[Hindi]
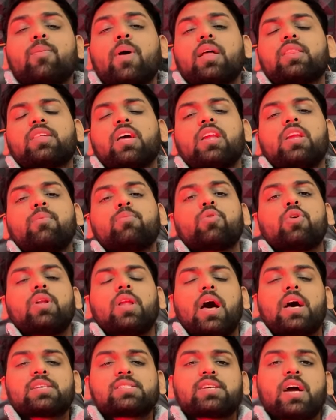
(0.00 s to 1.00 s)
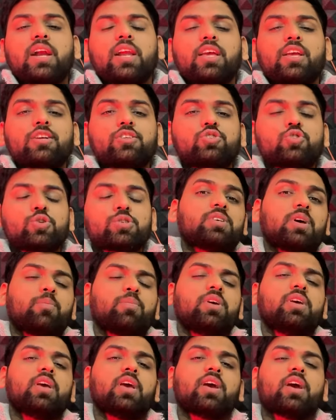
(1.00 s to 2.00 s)
बात कर ले अपने लास्ट गाड़ी की जो
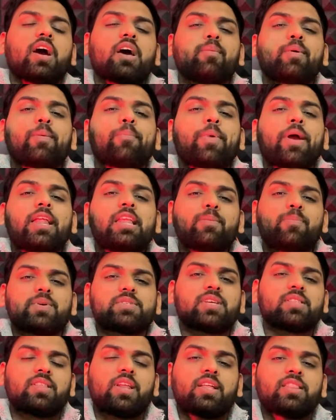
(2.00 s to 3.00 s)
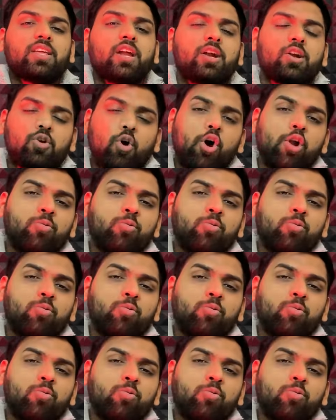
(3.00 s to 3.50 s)
सभी के घर में पहली पसंद रहती है टॉल